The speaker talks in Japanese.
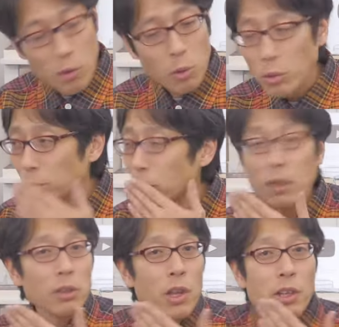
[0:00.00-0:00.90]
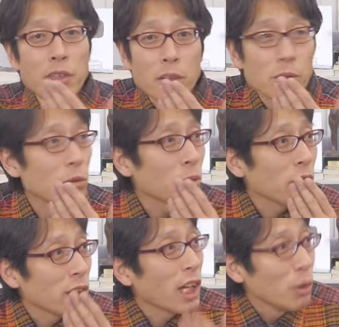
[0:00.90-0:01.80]
この2人できてるってこ
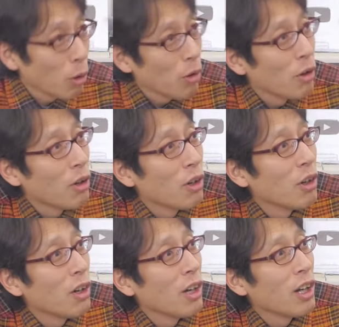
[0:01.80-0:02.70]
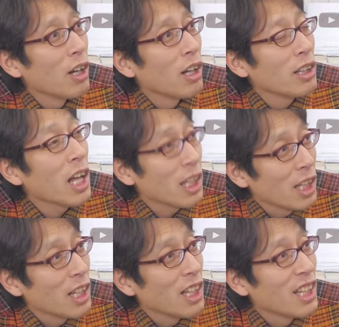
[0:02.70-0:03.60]
とはないの？ない？
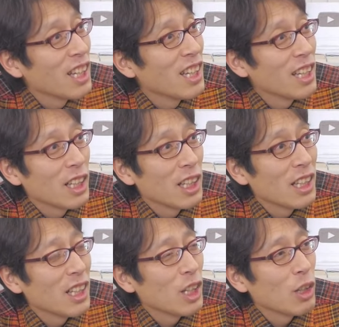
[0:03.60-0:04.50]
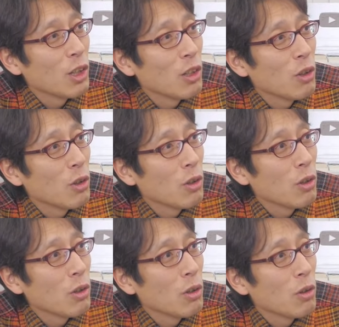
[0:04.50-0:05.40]
まあ、共産主義
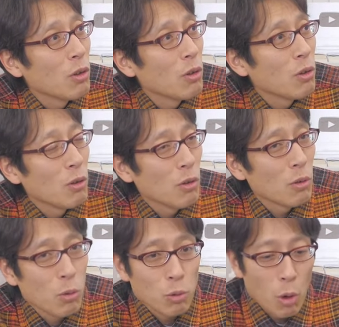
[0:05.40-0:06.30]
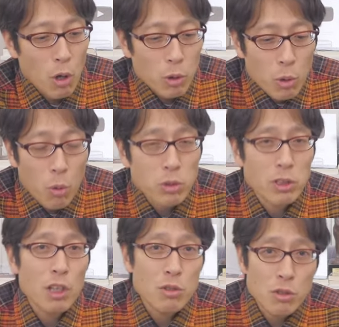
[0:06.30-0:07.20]
あるあるですか？いや、共
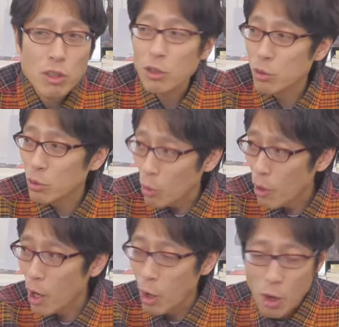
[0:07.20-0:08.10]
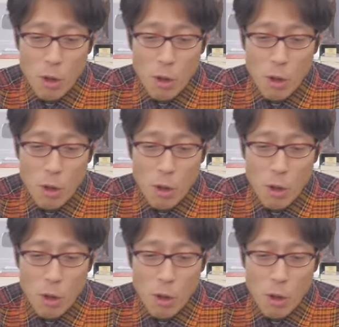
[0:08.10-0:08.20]
産主義っていうのは